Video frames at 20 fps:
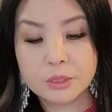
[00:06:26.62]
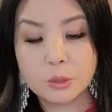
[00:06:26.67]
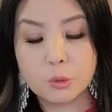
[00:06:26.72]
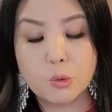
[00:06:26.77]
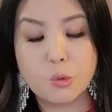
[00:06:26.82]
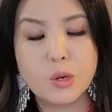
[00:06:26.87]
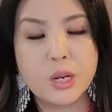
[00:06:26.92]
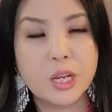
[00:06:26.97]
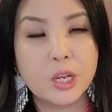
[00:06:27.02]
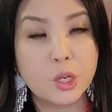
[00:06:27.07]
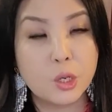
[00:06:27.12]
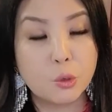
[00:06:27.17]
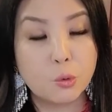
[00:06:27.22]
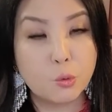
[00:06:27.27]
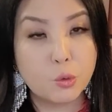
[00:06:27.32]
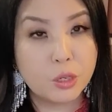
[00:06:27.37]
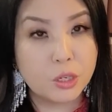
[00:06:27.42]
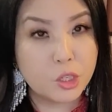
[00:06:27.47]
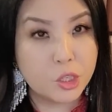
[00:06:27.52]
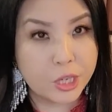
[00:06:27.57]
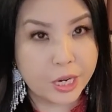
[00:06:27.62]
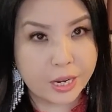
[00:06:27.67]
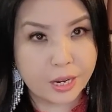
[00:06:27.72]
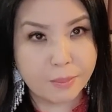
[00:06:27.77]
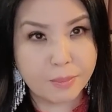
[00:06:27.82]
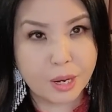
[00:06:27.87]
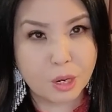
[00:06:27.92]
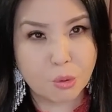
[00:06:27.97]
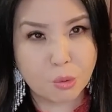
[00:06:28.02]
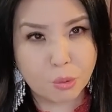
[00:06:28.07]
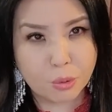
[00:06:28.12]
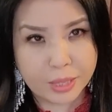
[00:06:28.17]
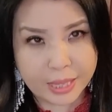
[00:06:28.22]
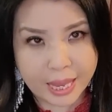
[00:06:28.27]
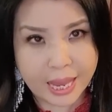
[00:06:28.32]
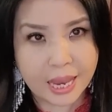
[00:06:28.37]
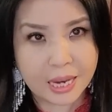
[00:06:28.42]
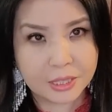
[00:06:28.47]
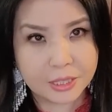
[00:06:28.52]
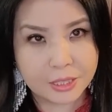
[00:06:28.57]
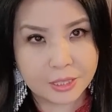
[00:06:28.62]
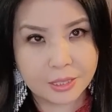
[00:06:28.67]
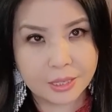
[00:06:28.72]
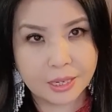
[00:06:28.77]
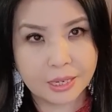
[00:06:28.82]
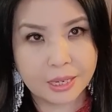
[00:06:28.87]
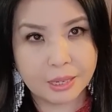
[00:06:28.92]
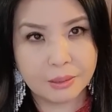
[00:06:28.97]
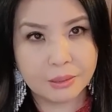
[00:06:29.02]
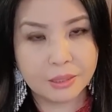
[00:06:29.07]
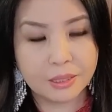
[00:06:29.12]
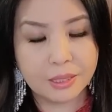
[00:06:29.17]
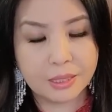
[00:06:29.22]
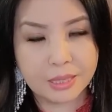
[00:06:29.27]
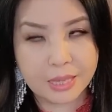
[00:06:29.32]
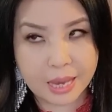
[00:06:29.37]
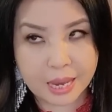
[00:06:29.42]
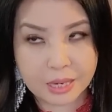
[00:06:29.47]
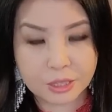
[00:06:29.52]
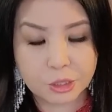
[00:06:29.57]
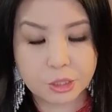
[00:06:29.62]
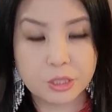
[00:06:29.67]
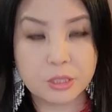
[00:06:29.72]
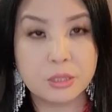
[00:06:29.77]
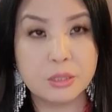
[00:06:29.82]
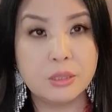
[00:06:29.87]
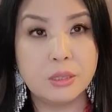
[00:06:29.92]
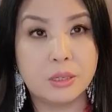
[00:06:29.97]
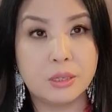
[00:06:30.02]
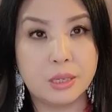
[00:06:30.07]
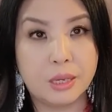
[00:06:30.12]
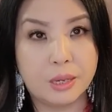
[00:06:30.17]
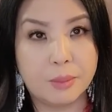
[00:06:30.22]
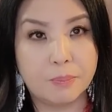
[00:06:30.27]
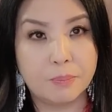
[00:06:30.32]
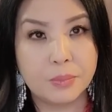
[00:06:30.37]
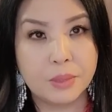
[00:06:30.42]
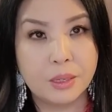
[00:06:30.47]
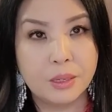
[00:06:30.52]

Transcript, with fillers: cú này cú cho chế mà cú cash xứ nào na cash xứ nào vậy